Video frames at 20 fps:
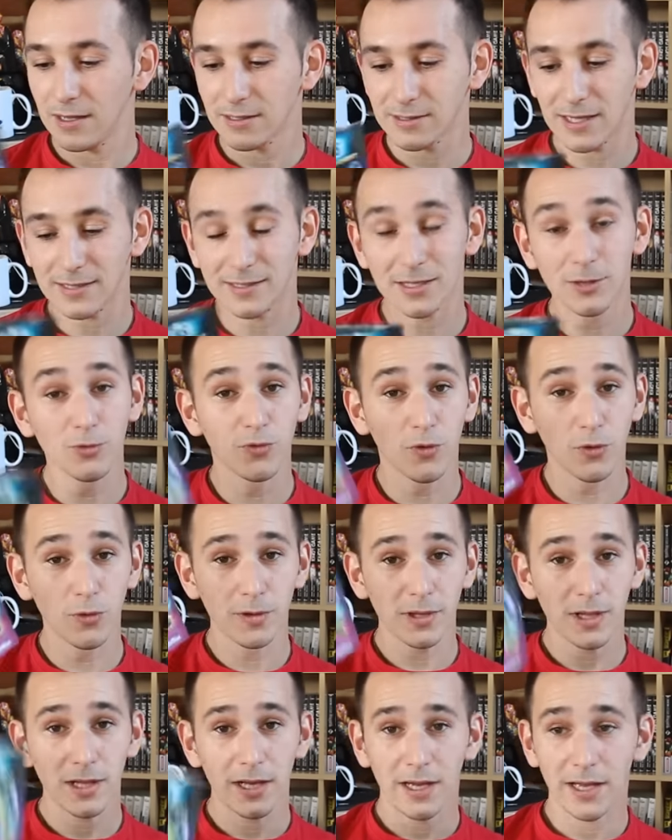Ça c'est
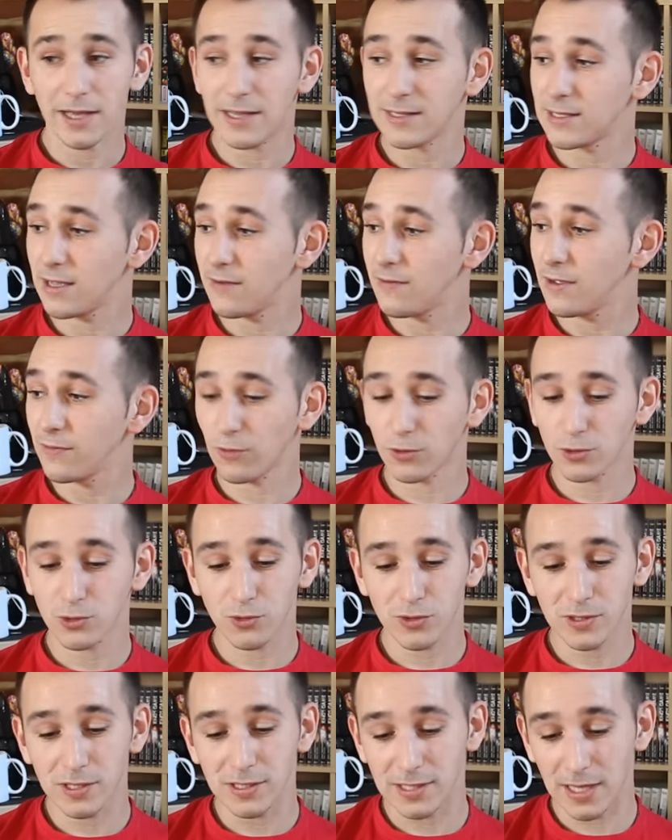nouveau et ça va être vendu
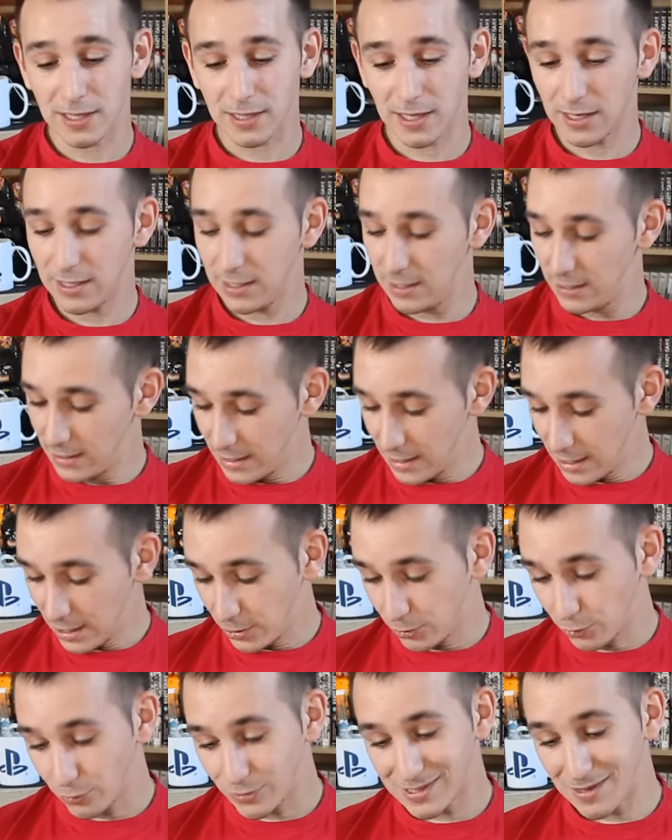aussi cette année.
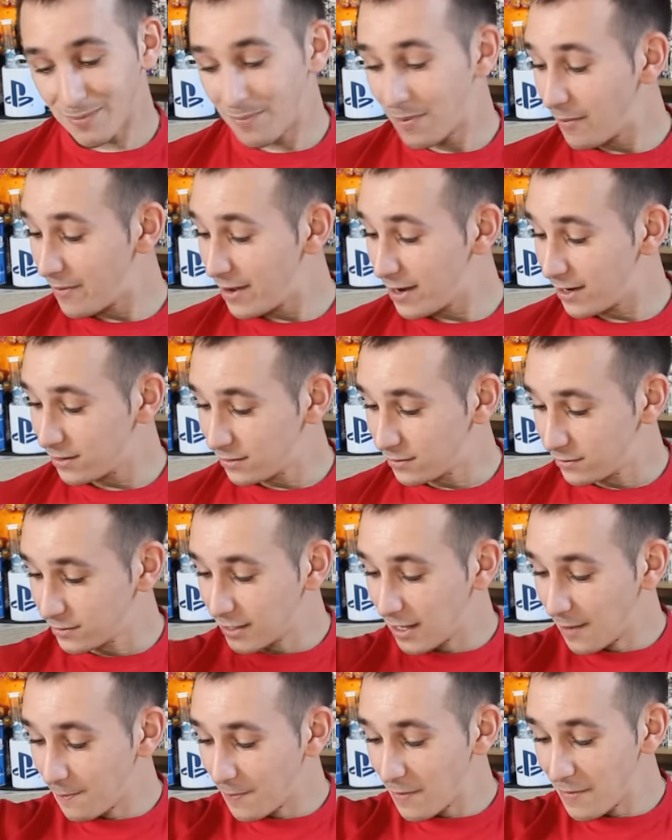Donc c'est pas mal.
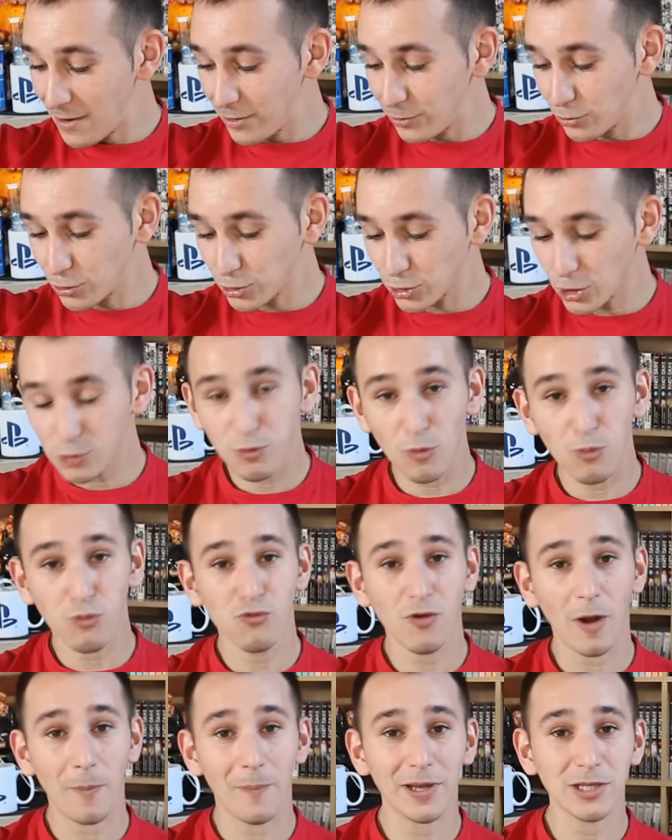Il y a pas mal de choses pour
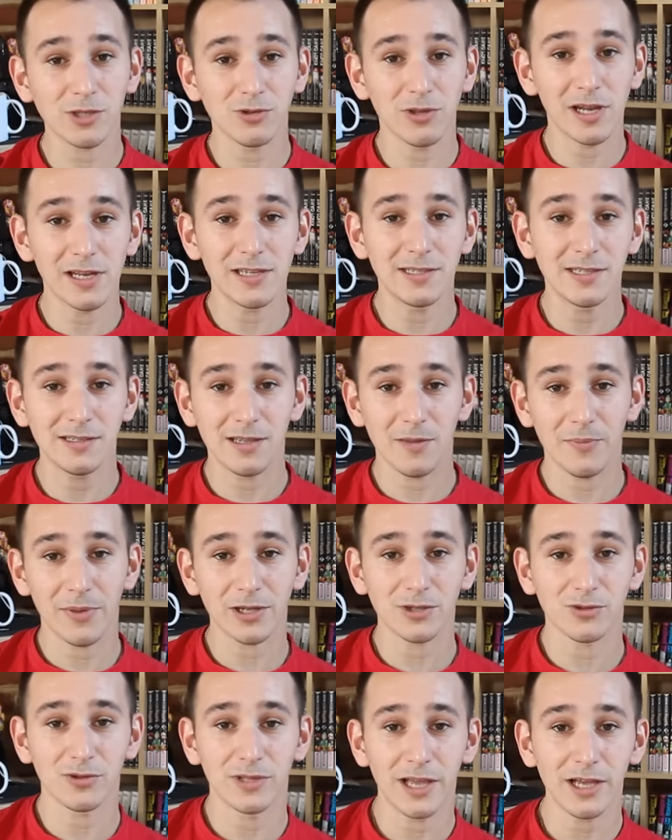pouvoir personnaliser ces
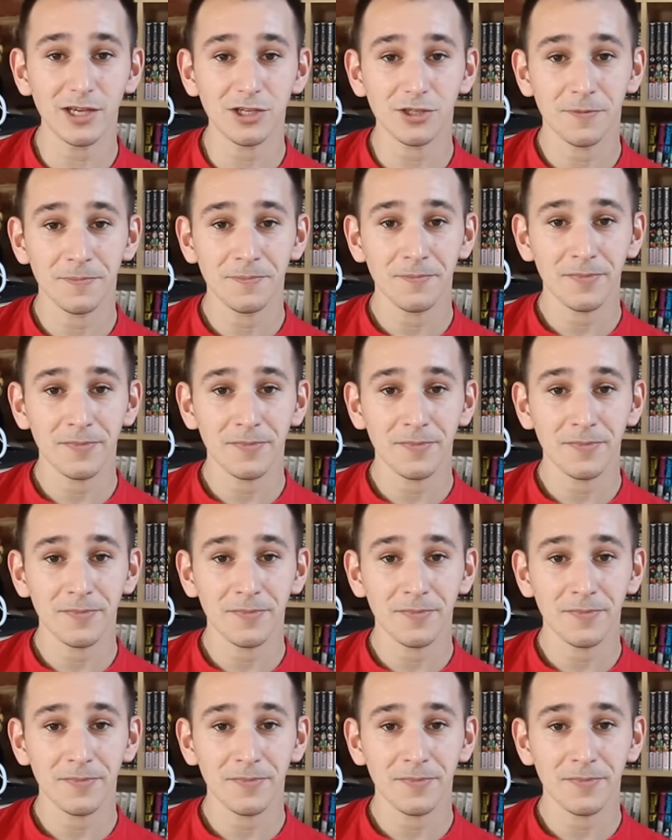personnages.